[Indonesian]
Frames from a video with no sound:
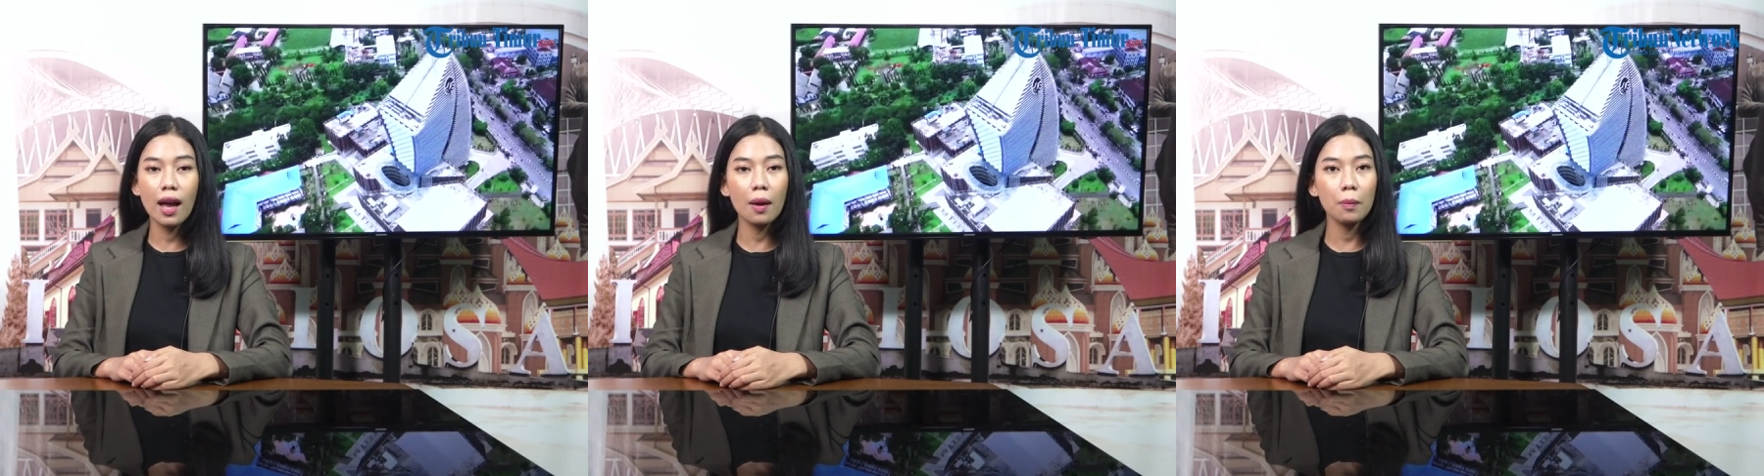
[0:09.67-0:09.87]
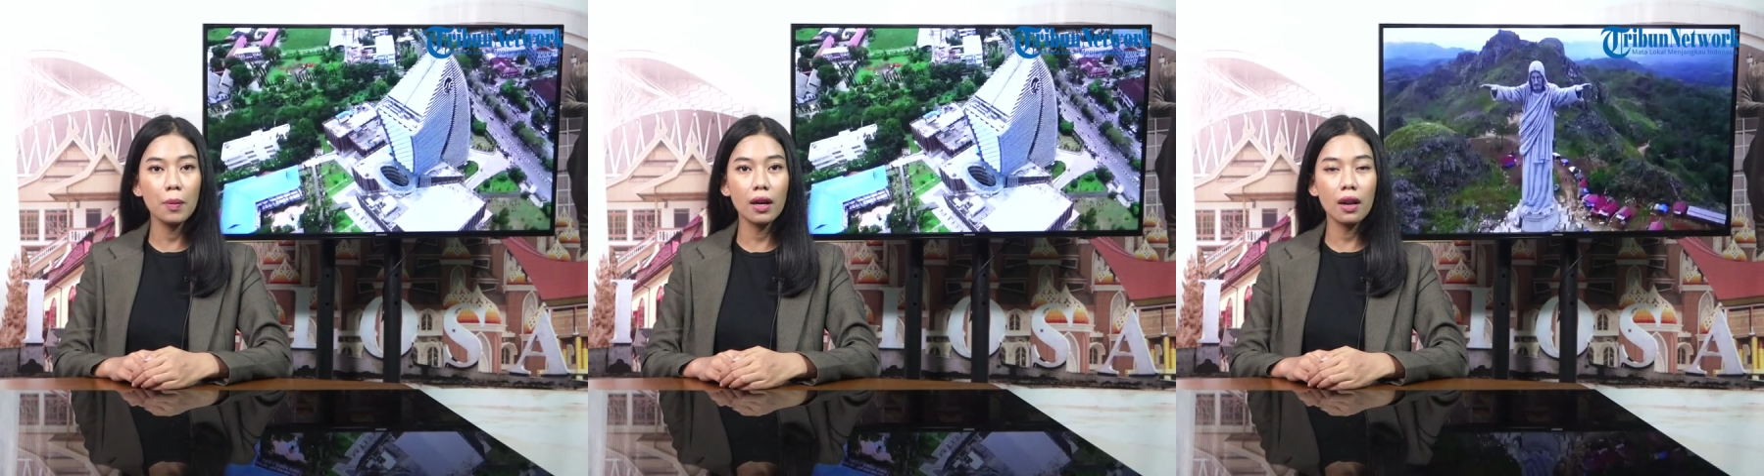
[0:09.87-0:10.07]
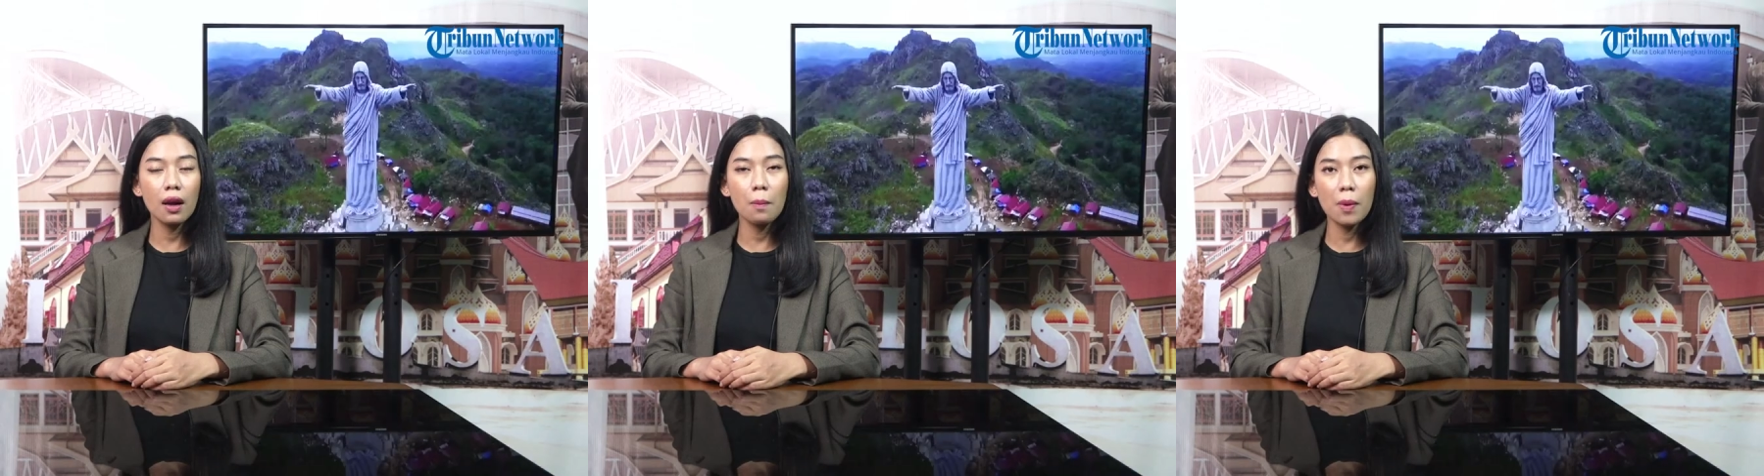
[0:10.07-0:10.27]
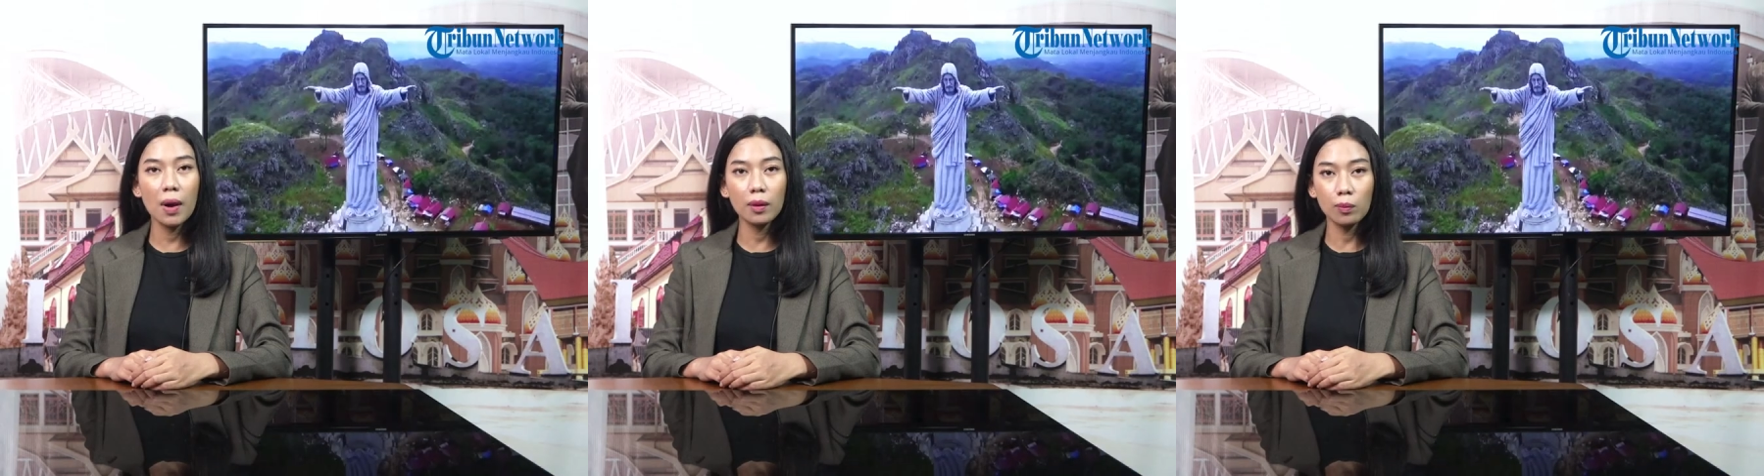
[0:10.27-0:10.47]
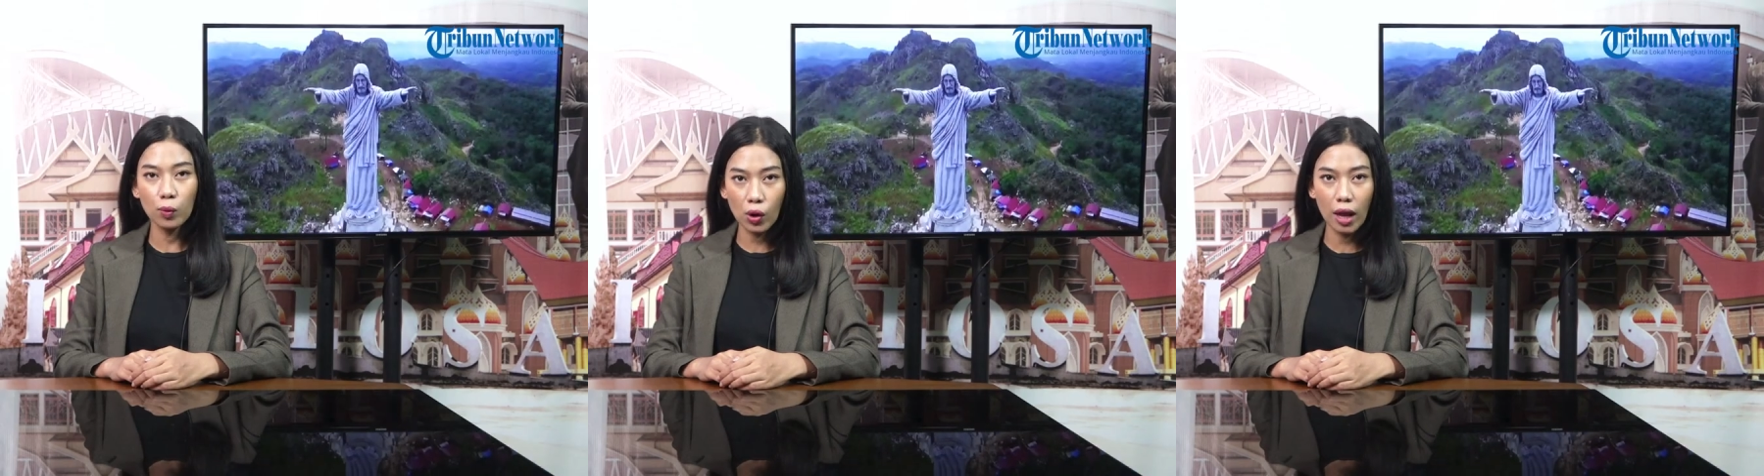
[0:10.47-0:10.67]
hamil 4
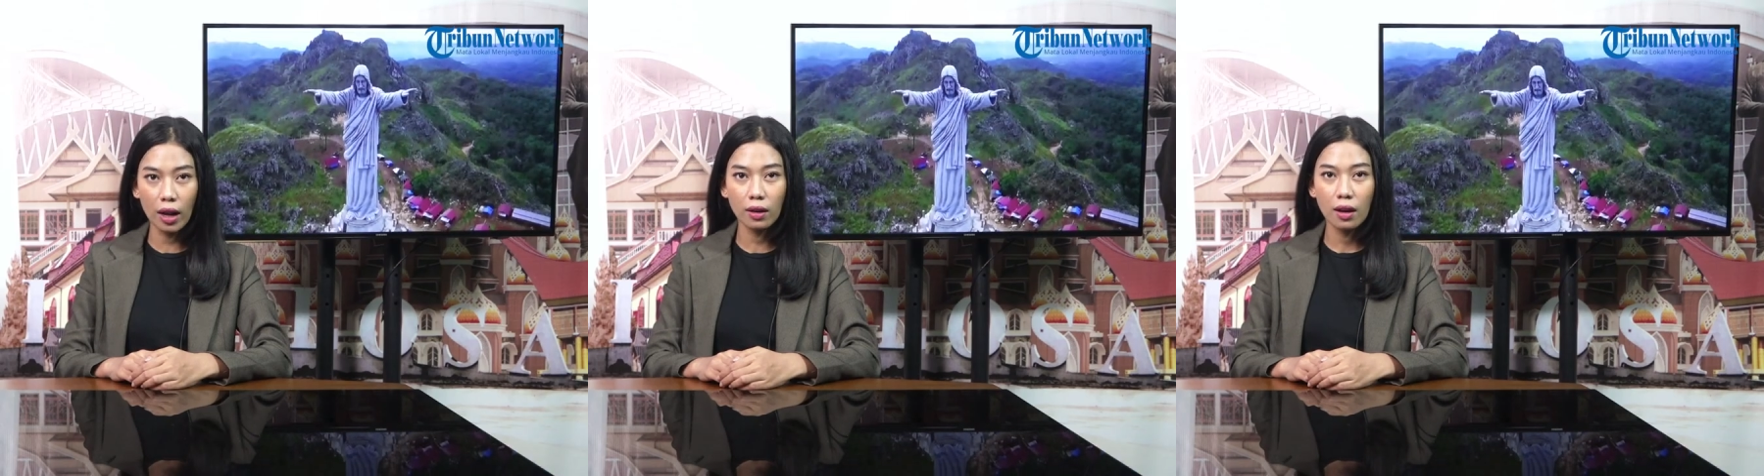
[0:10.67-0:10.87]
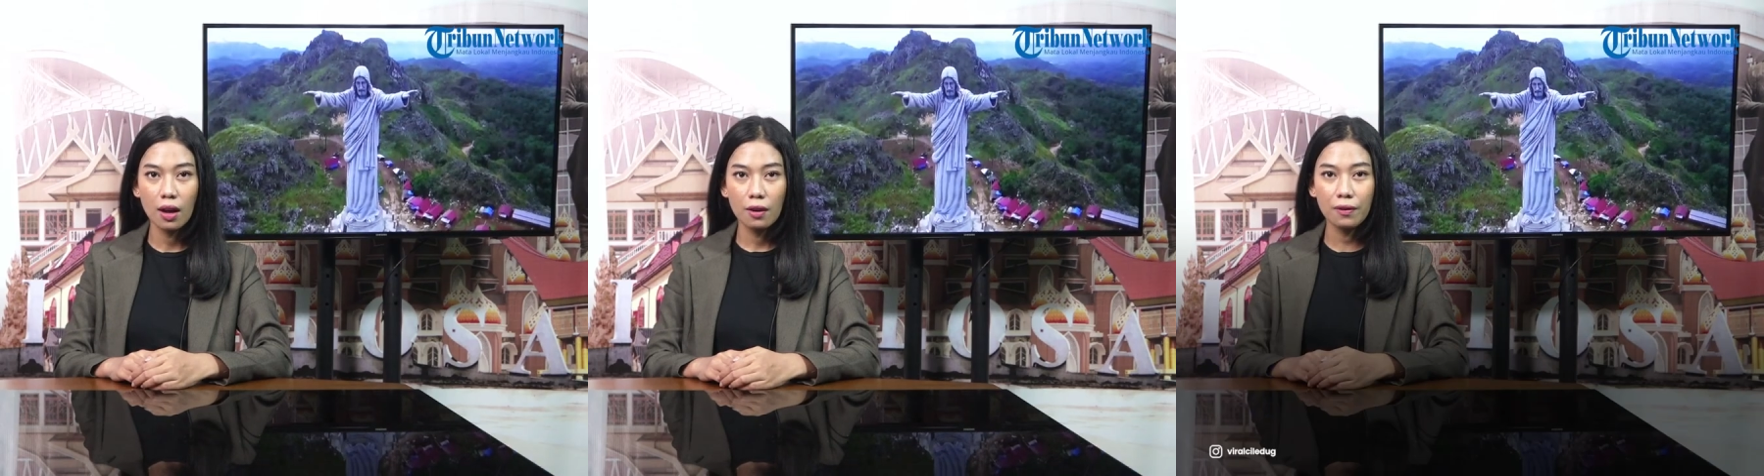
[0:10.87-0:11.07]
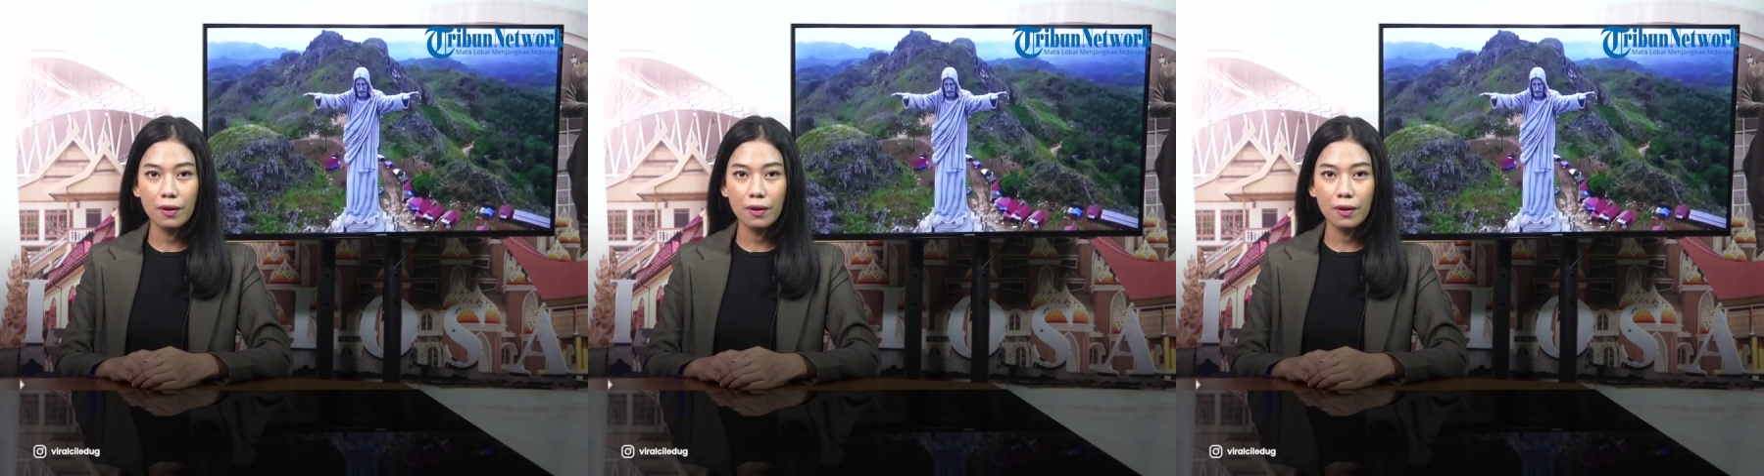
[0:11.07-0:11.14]
bulan